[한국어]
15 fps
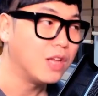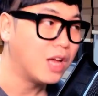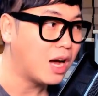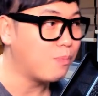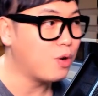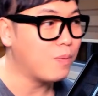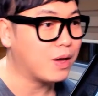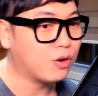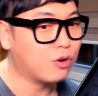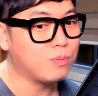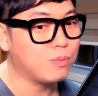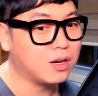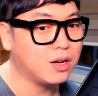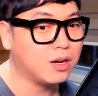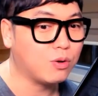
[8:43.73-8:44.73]
하퍼
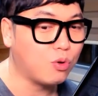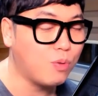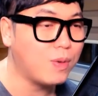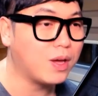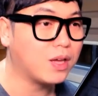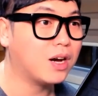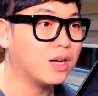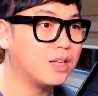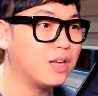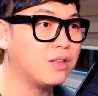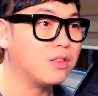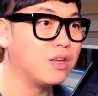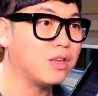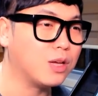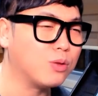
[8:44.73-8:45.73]
베컴인가 꼬맹이 하나
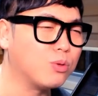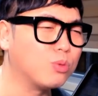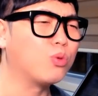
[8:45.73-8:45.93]
있는데 얘도 또